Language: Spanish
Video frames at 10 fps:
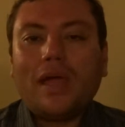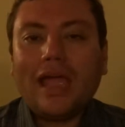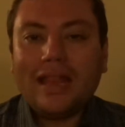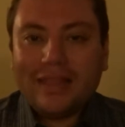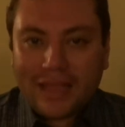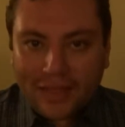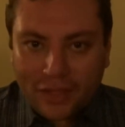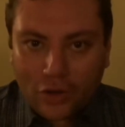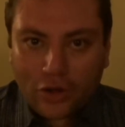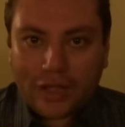El día
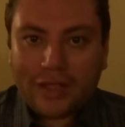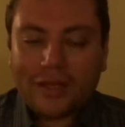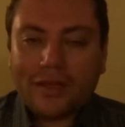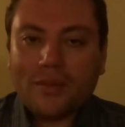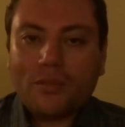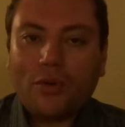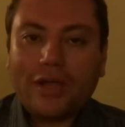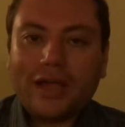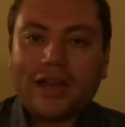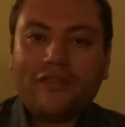de hoy
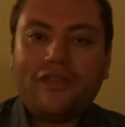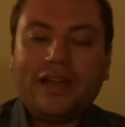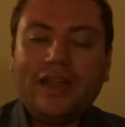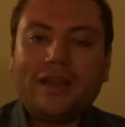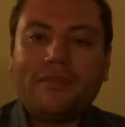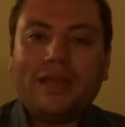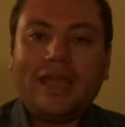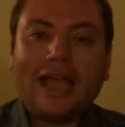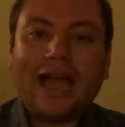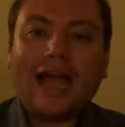voy a
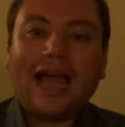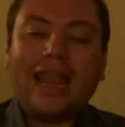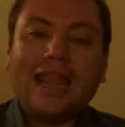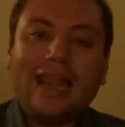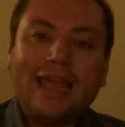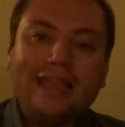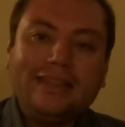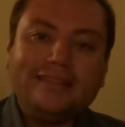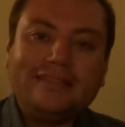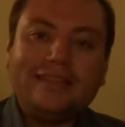referirme a la
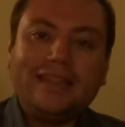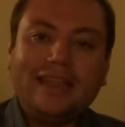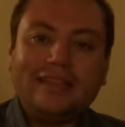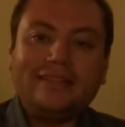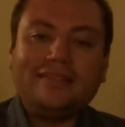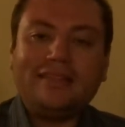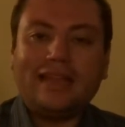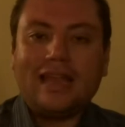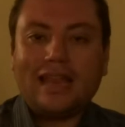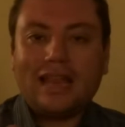
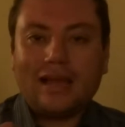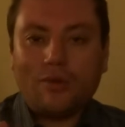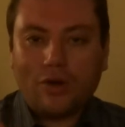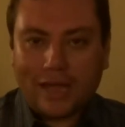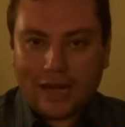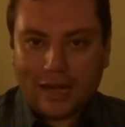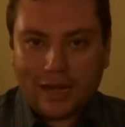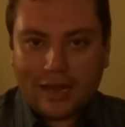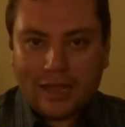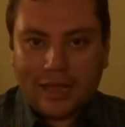incidencia laboral
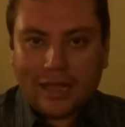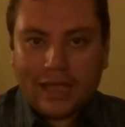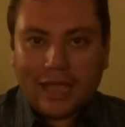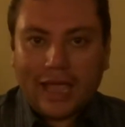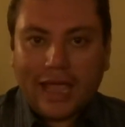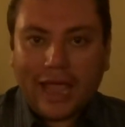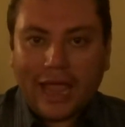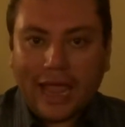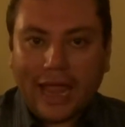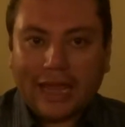
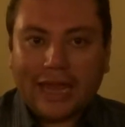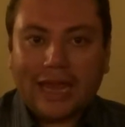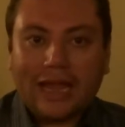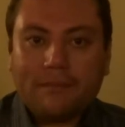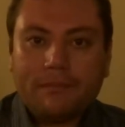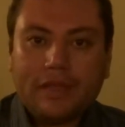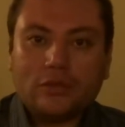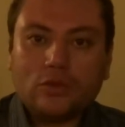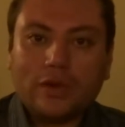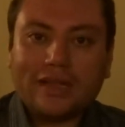en el
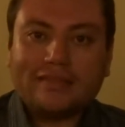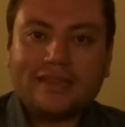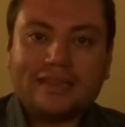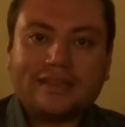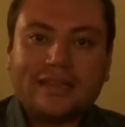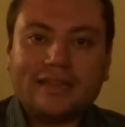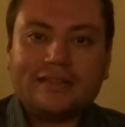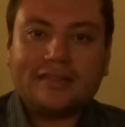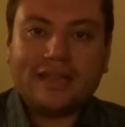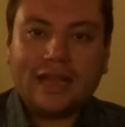ámbito
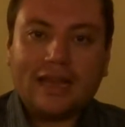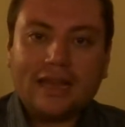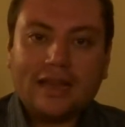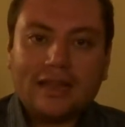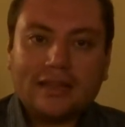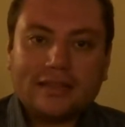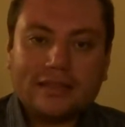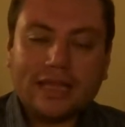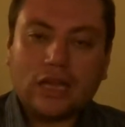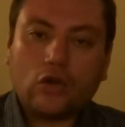existencial
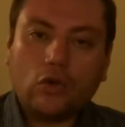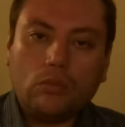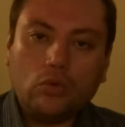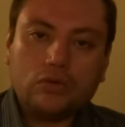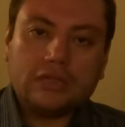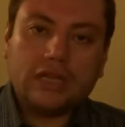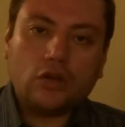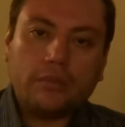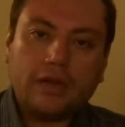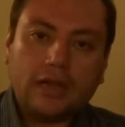del común
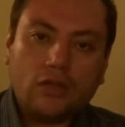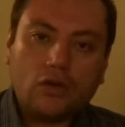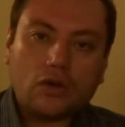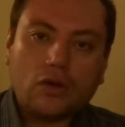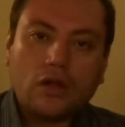denominador,